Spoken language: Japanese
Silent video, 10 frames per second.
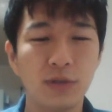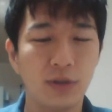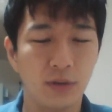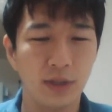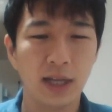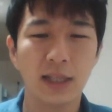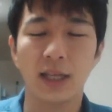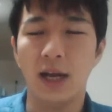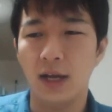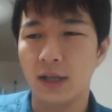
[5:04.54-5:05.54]
章だっ
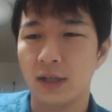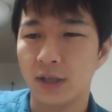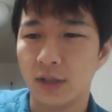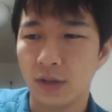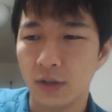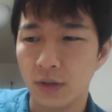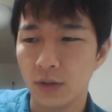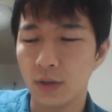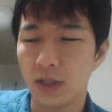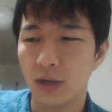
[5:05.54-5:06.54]
た
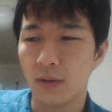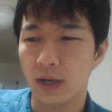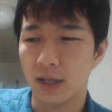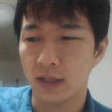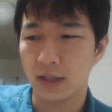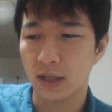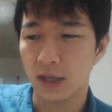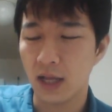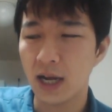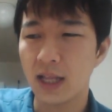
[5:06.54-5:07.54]
と言った方がいいんですかね
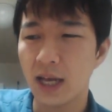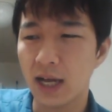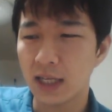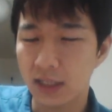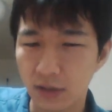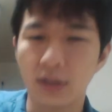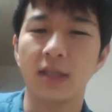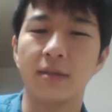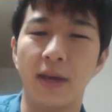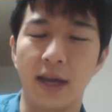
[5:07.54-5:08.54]
慣れない感じの
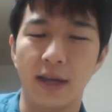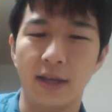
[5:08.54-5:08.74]
説明